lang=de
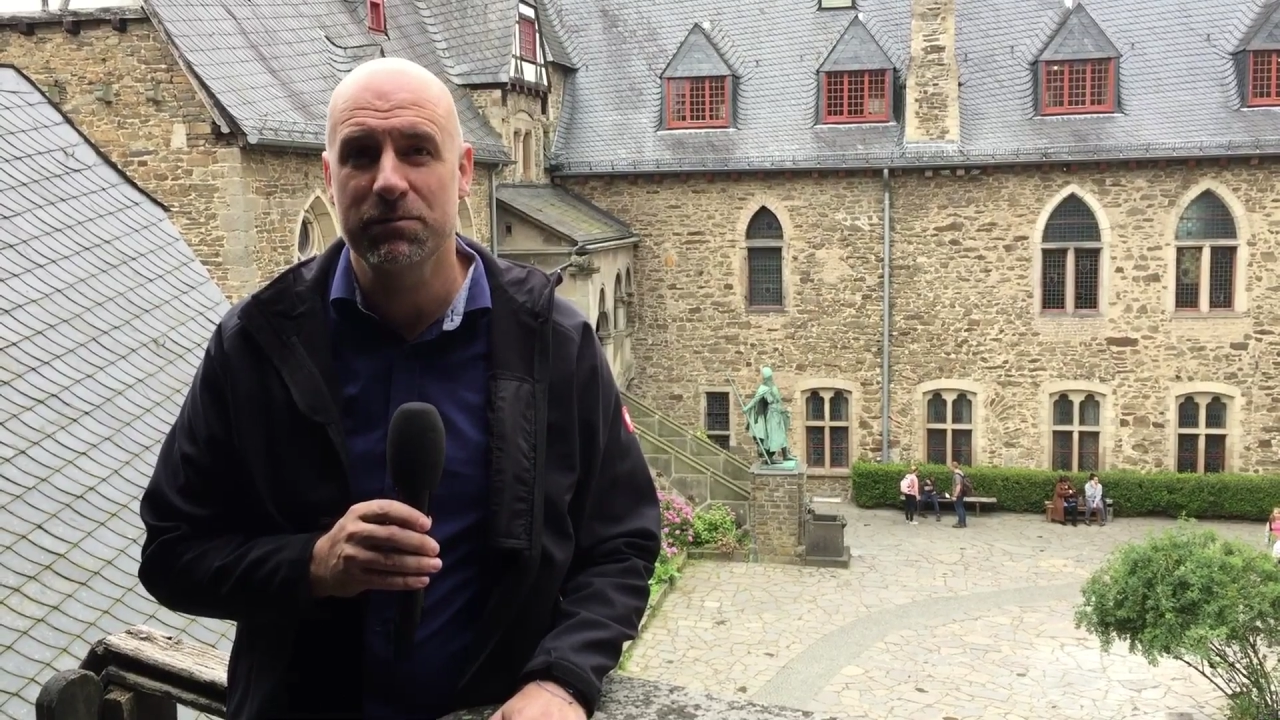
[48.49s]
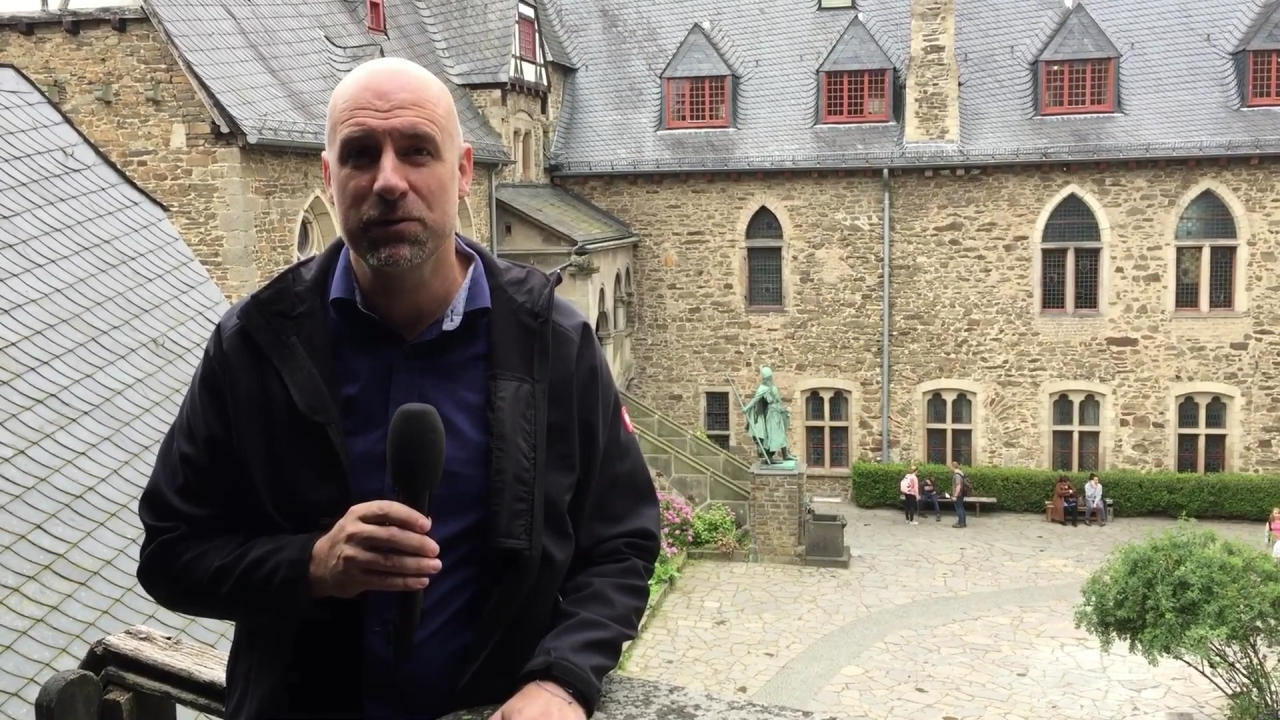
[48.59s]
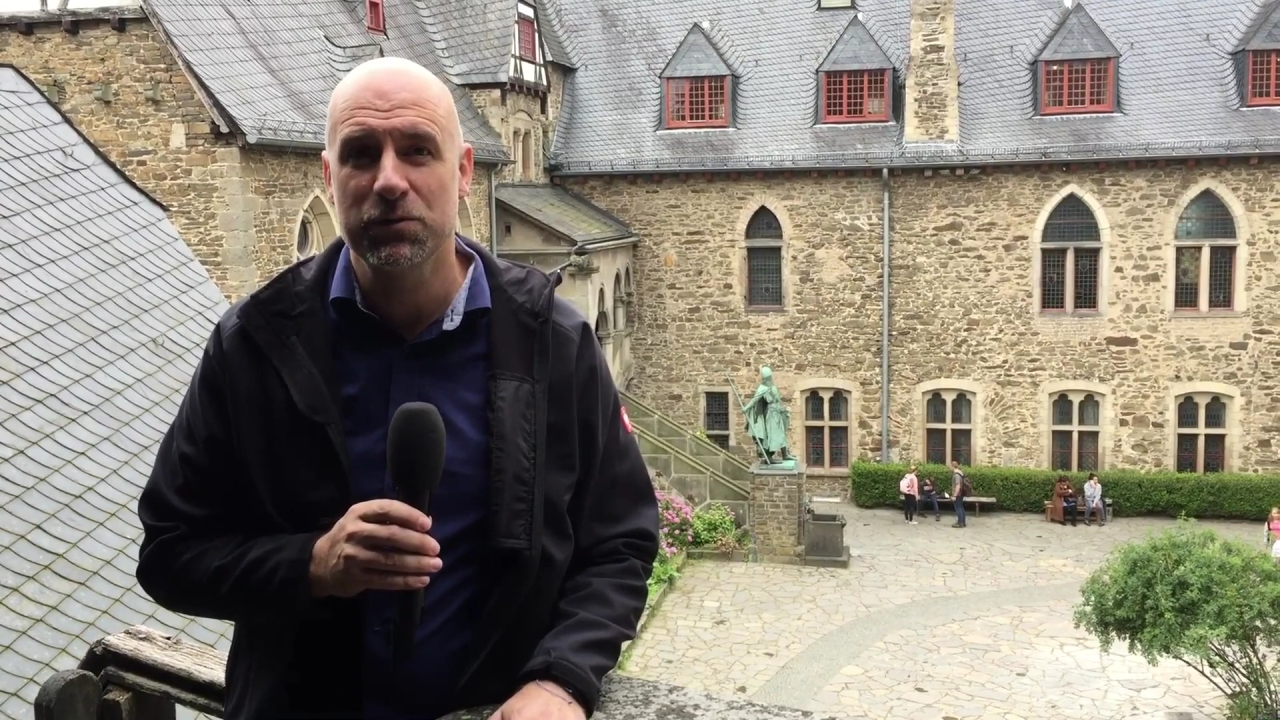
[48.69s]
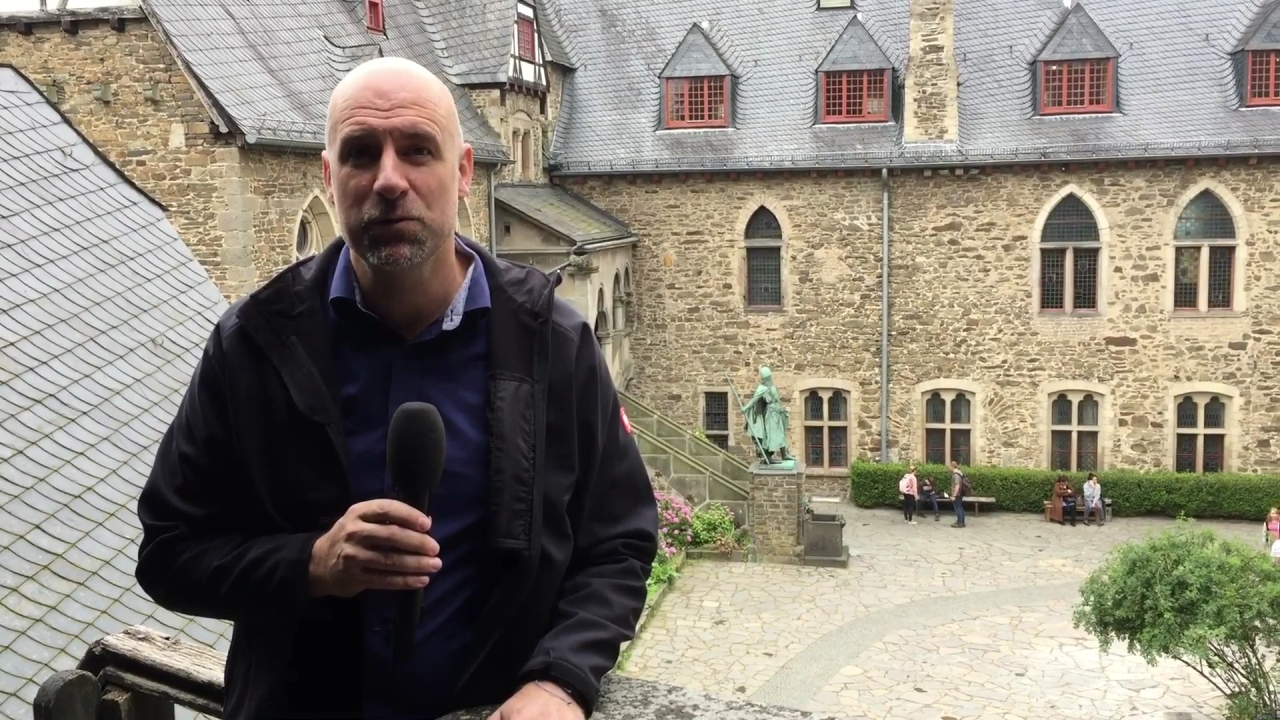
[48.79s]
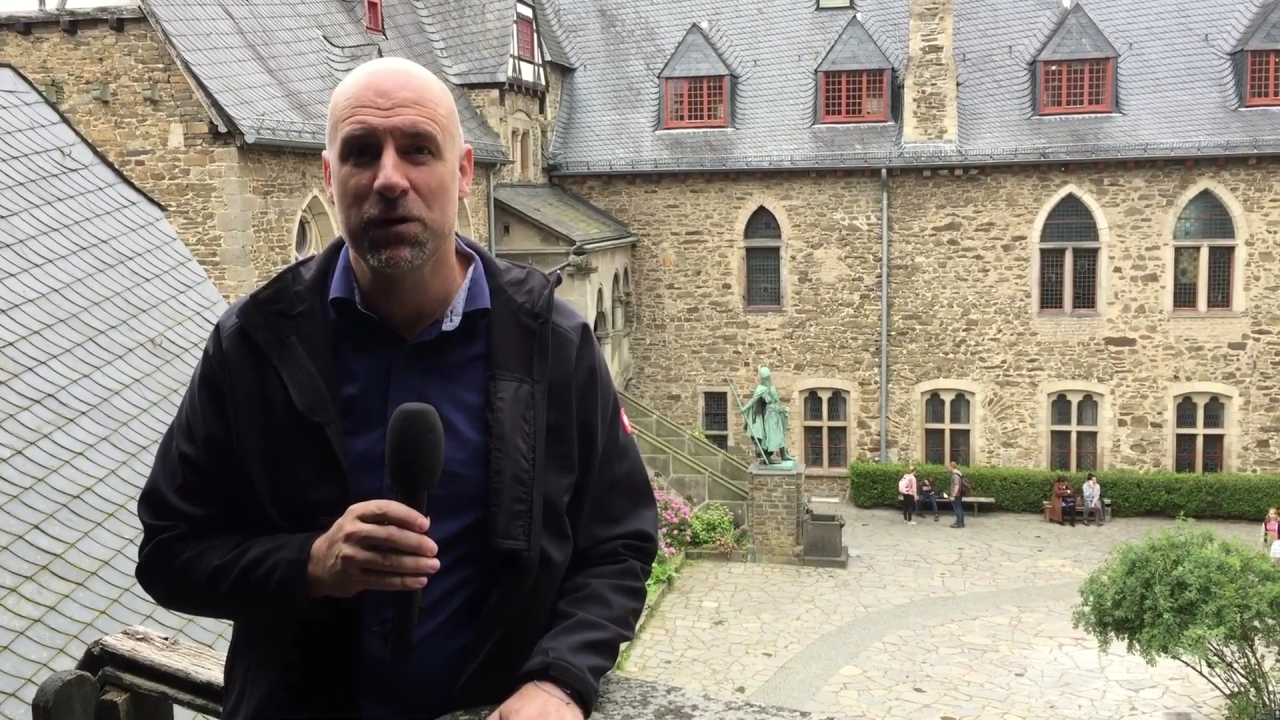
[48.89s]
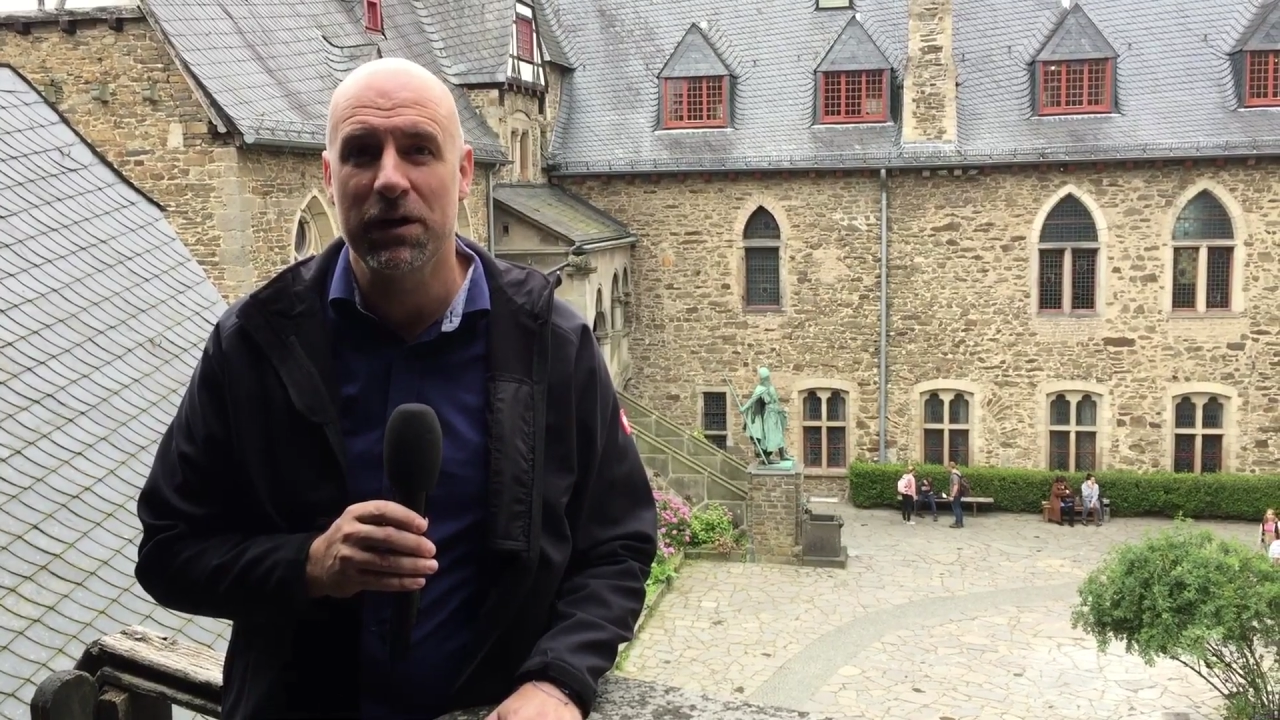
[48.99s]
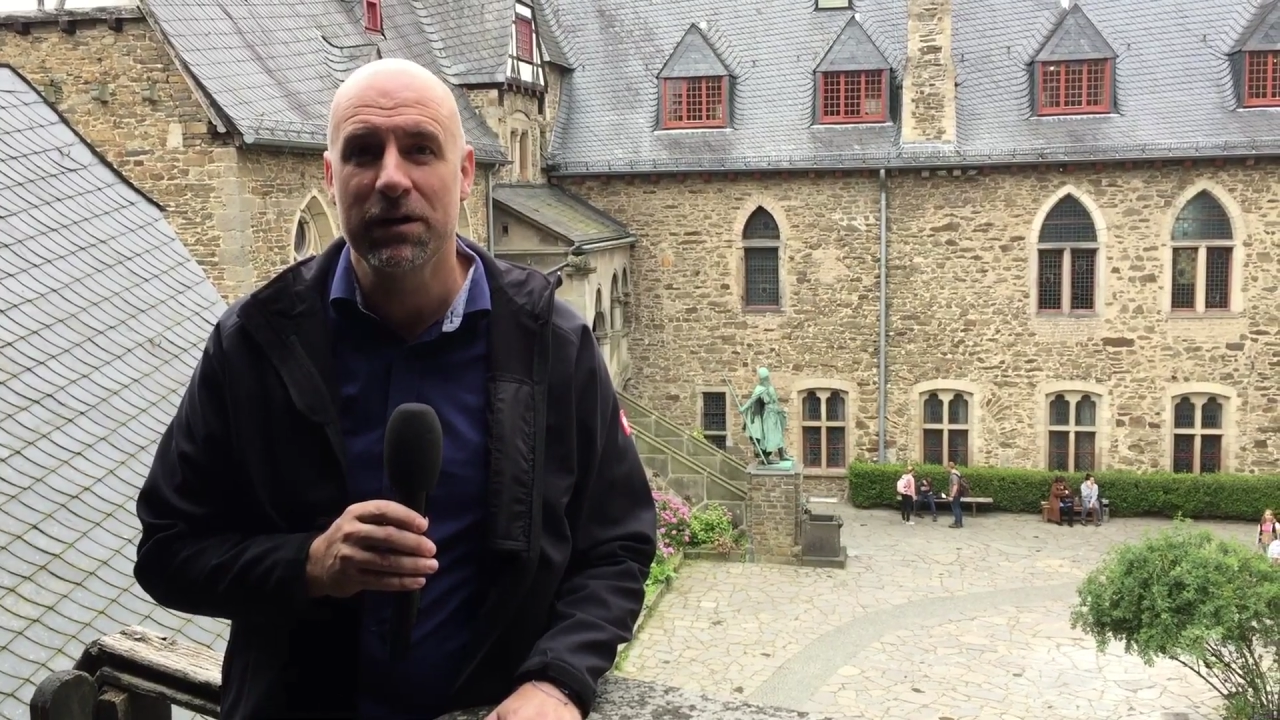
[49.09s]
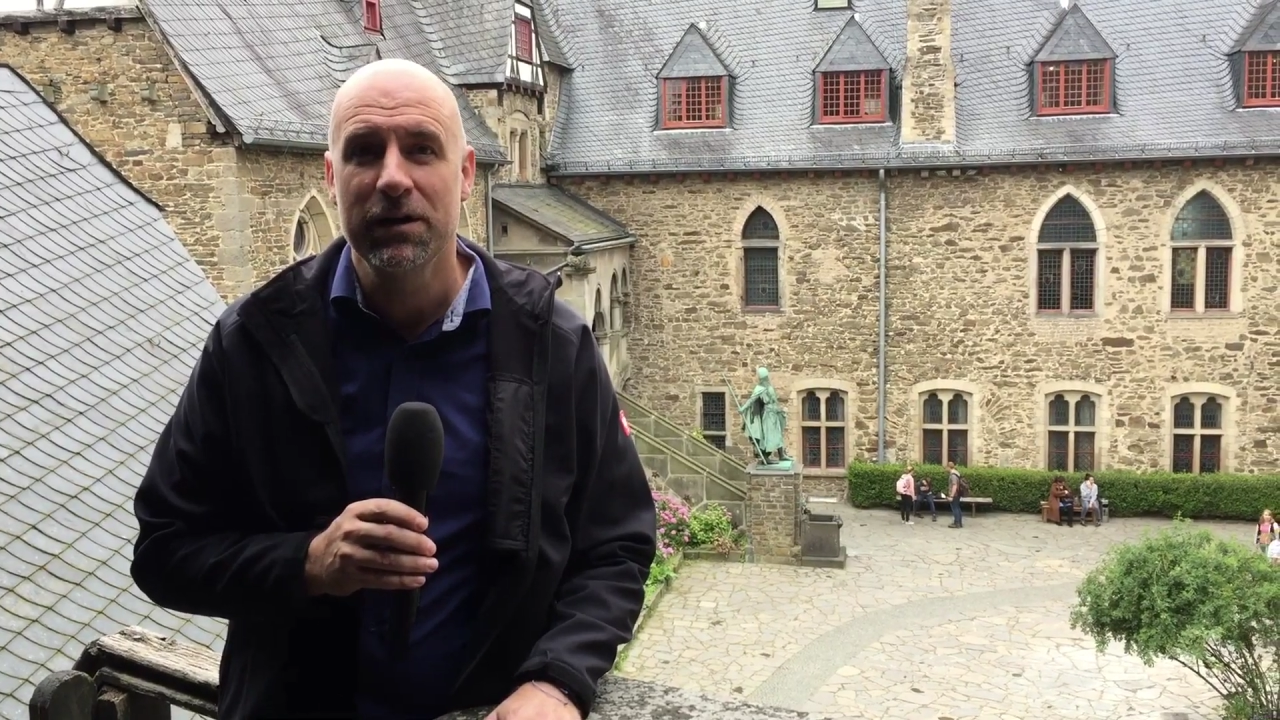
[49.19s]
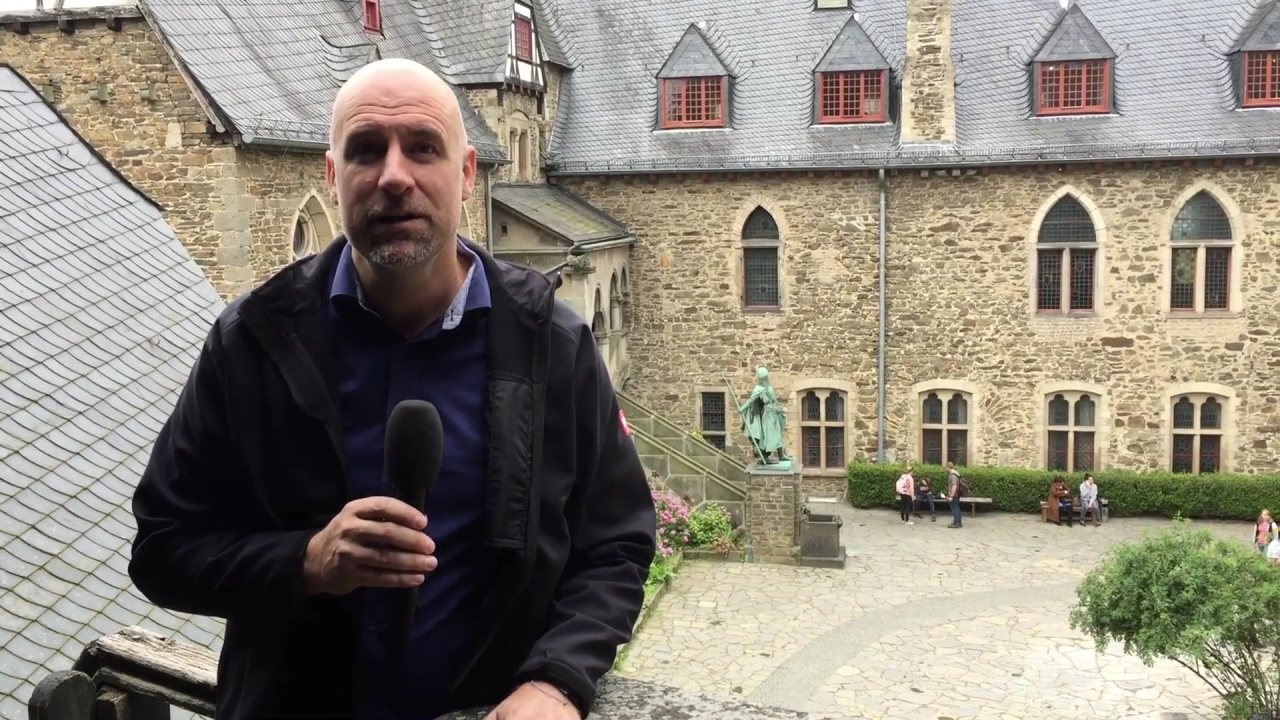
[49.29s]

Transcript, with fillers: Besucher